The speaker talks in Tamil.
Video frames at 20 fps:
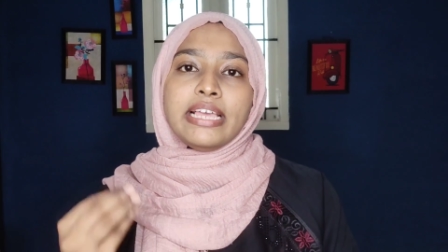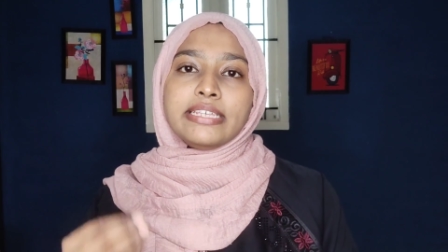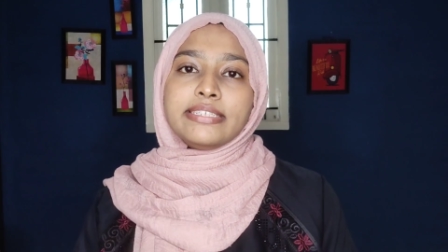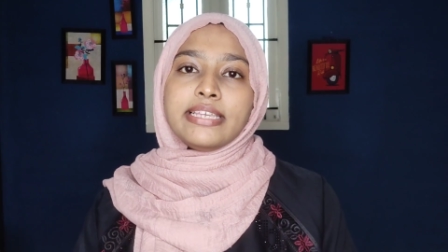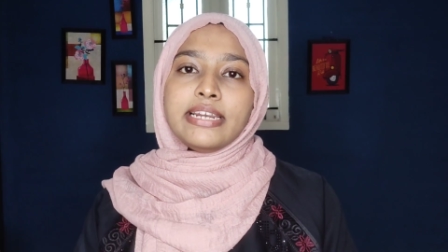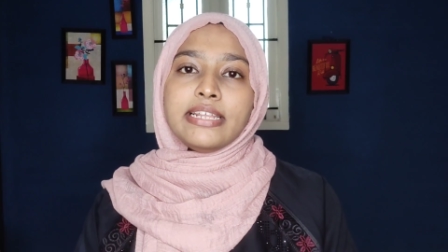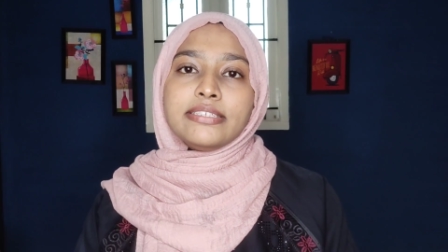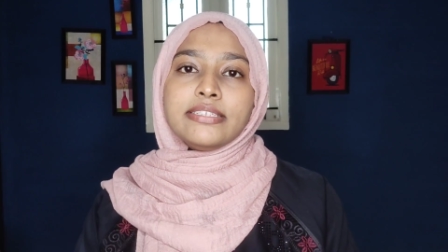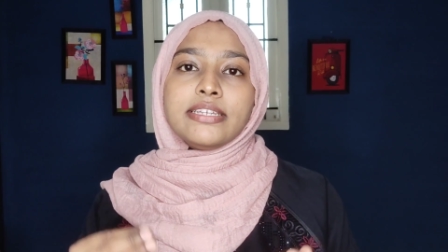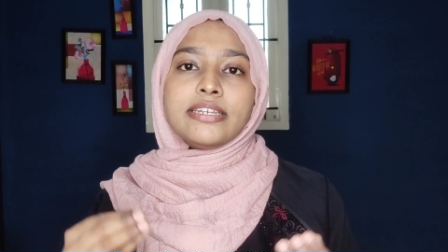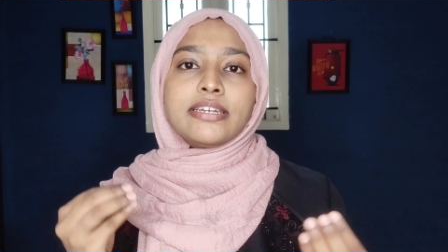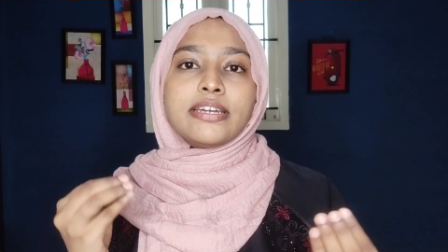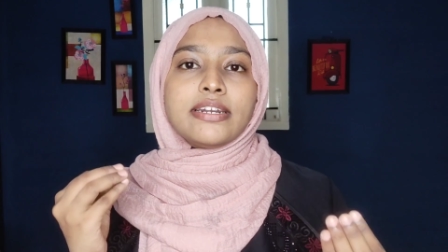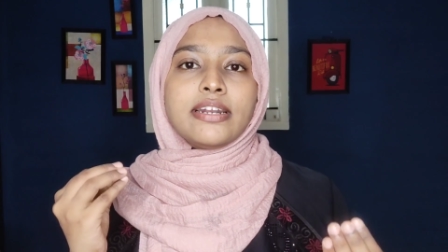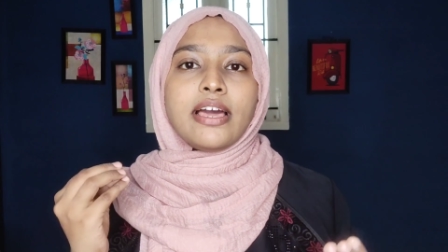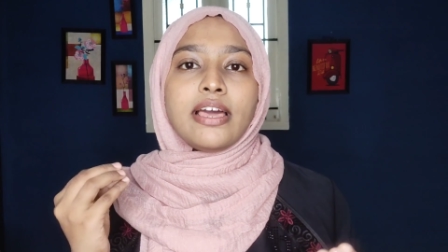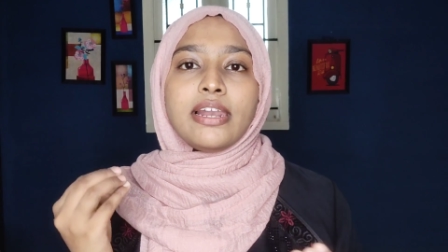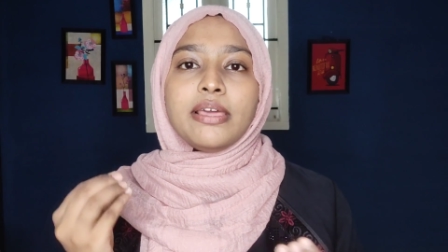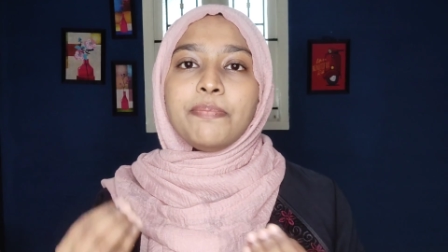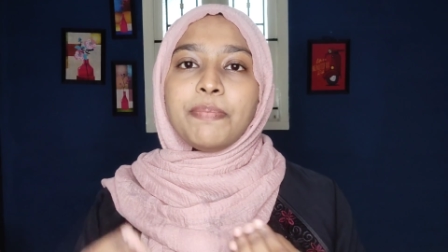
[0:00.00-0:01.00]
எஸ்எல்எஸ்
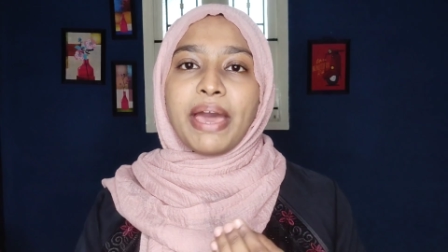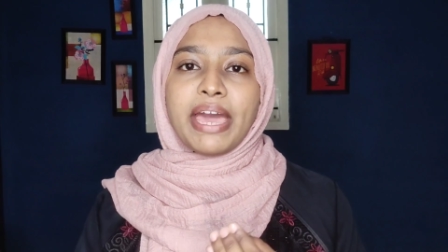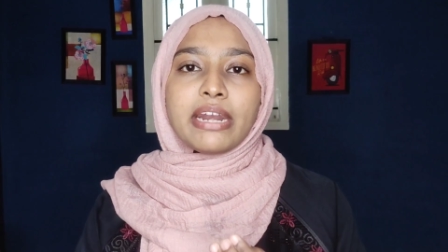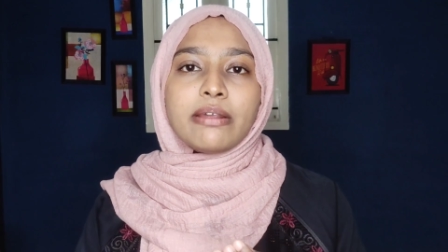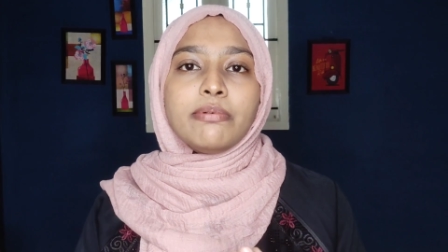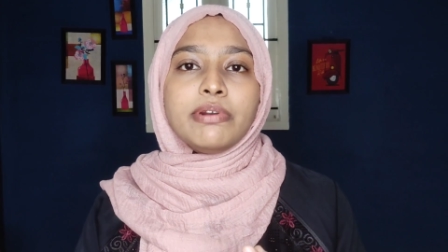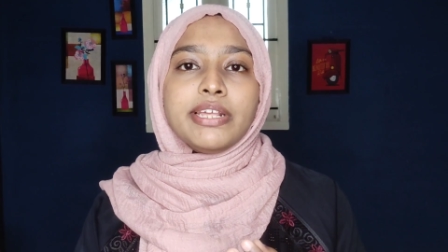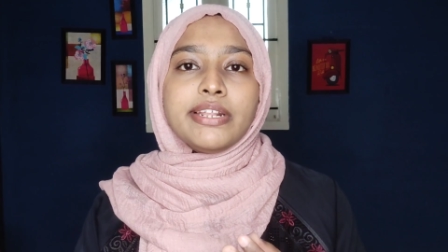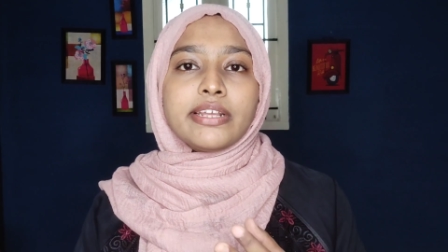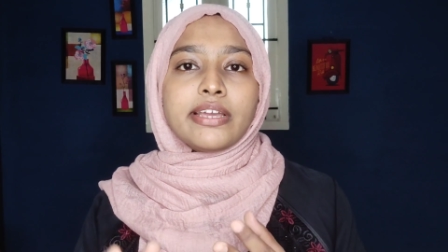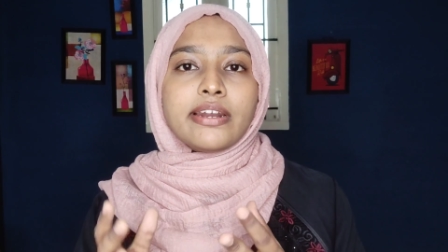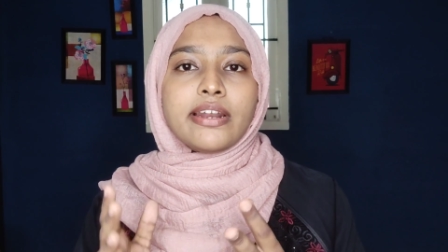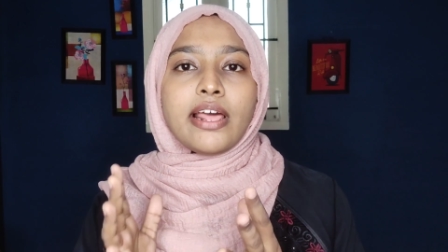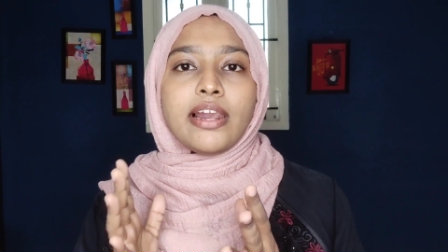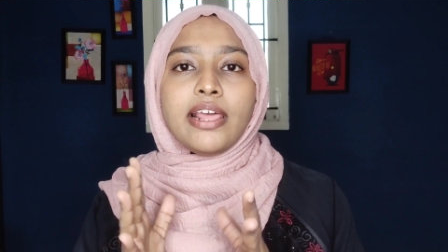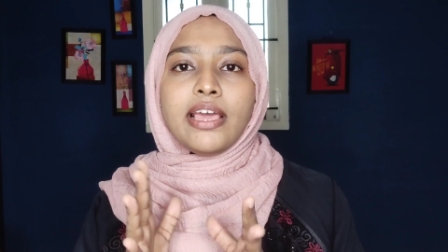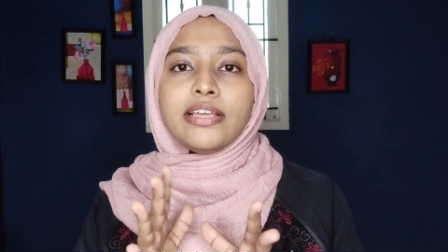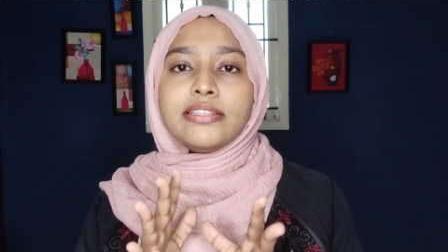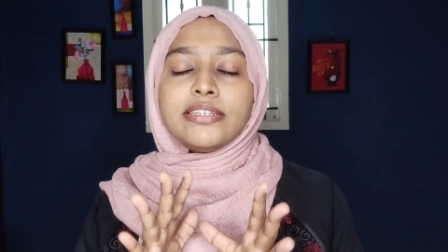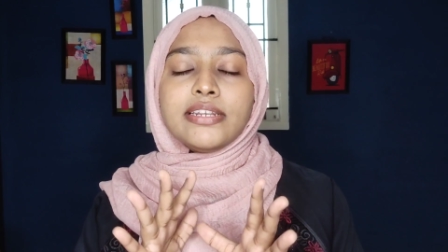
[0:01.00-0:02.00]
இருக்கனால பேரபன்
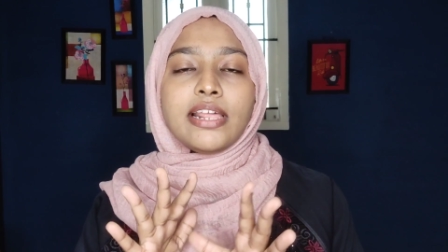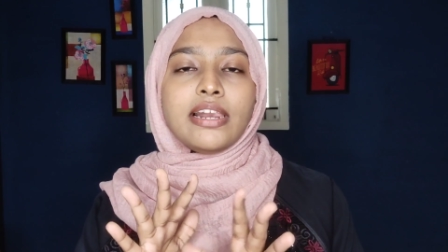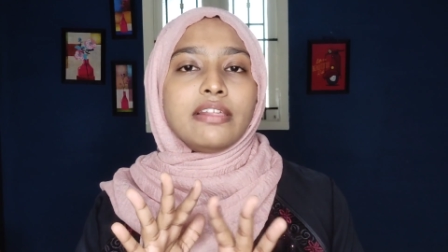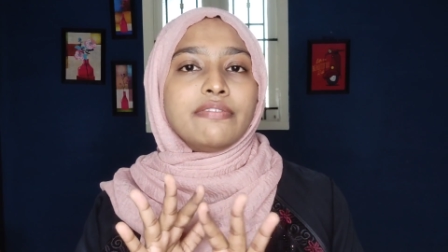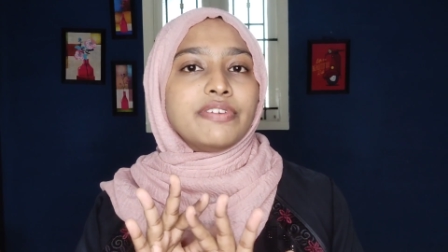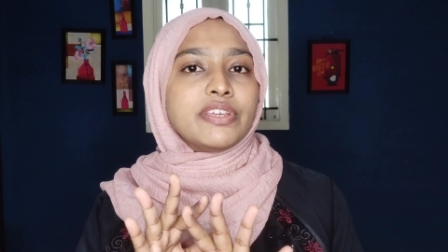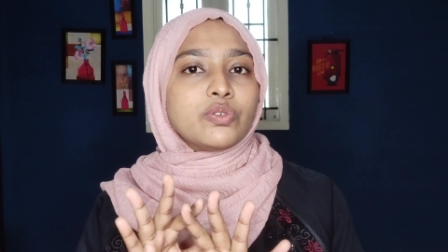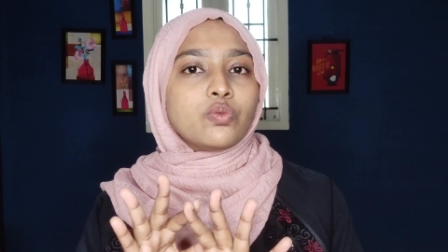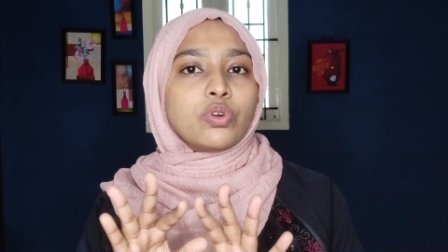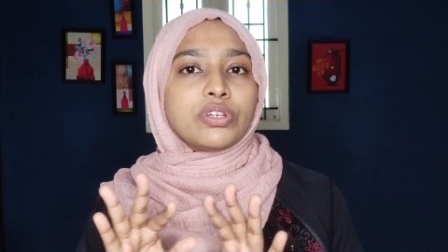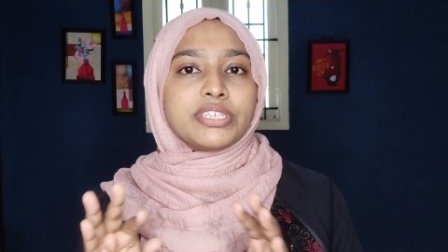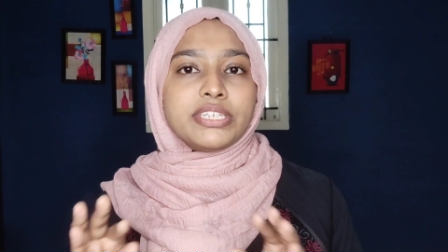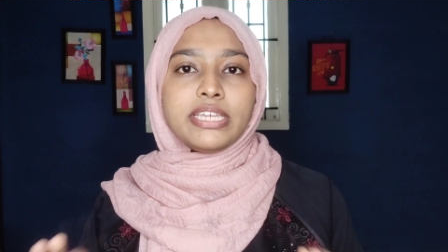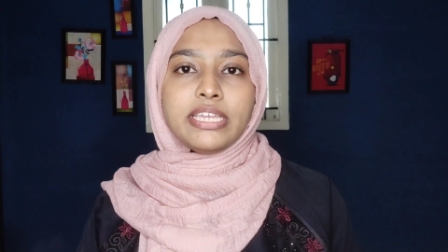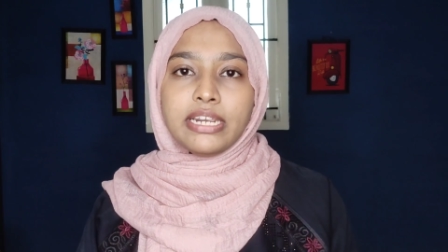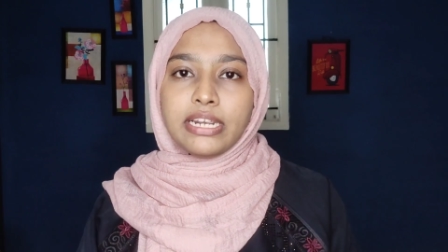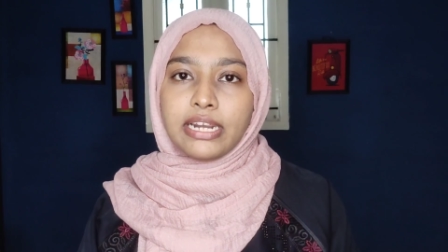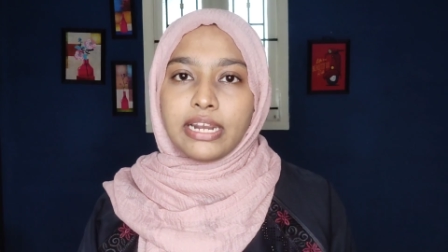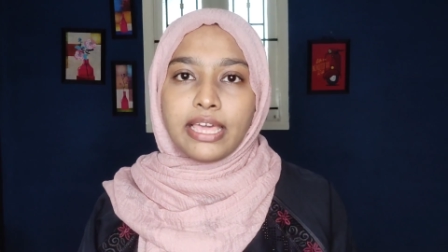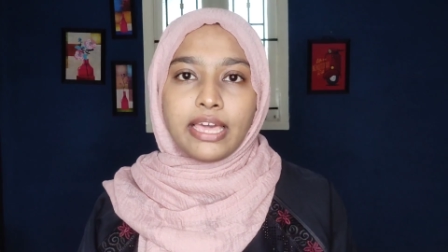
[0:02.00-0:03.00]
இருக்கனால அது நல்ல ஃபேஸ் வாஷ்
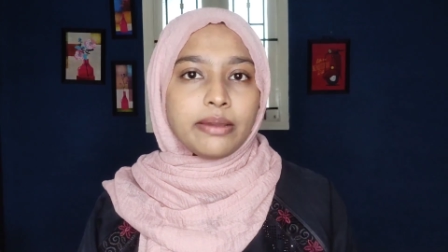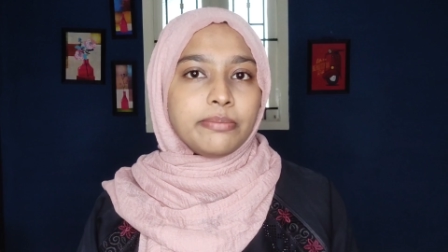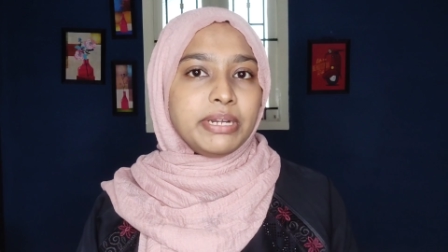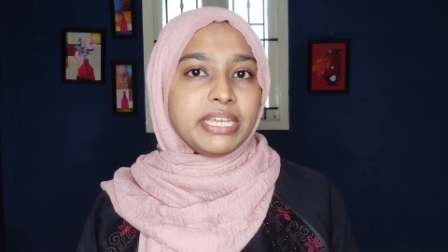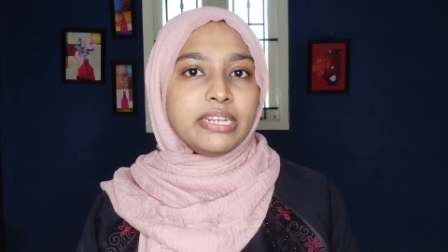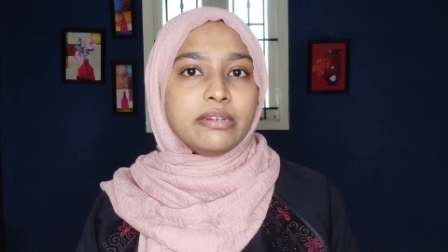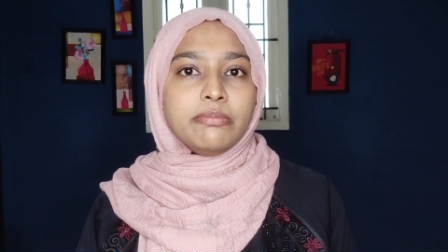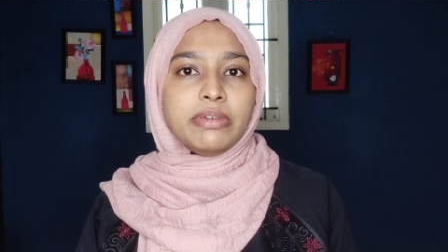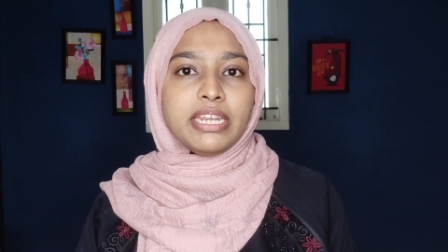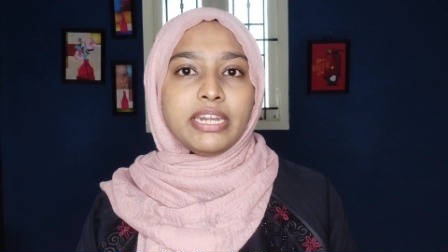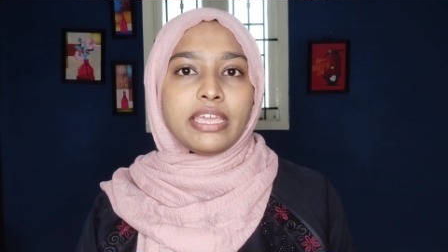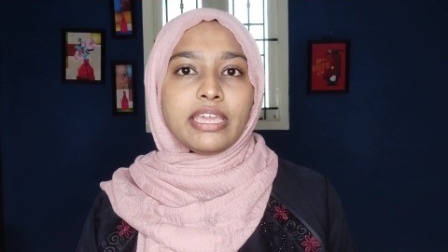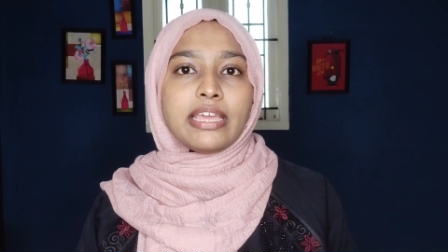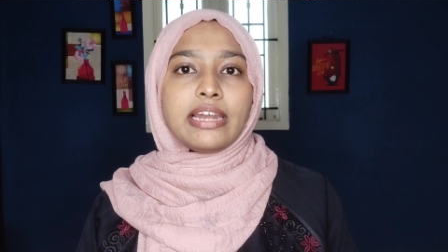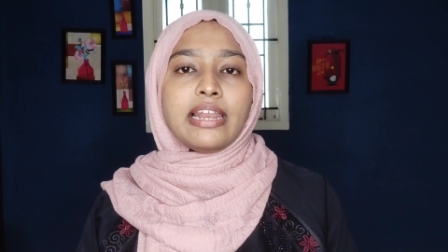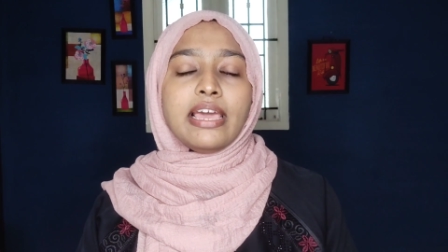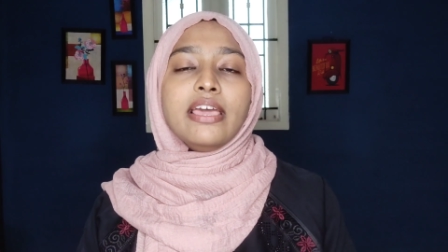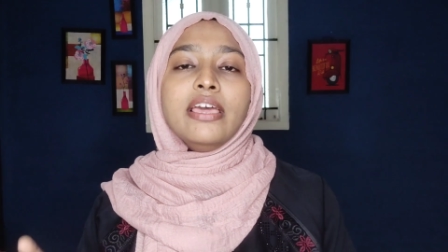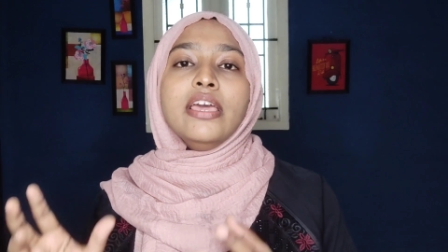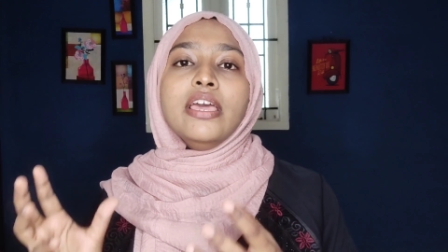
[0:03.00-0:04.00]
இல்லை அப்படின்னு மீனிங்
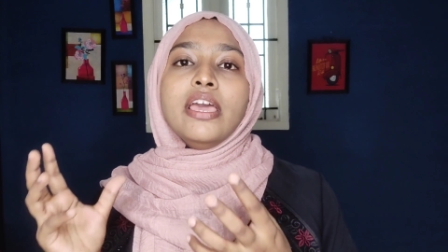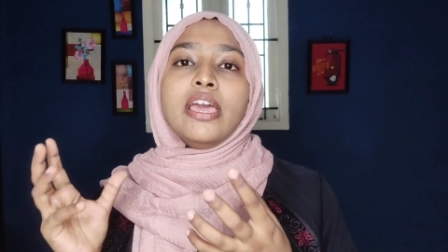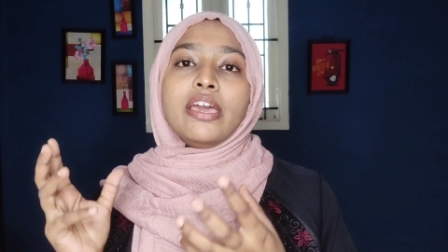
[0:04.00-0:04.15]
இல்லை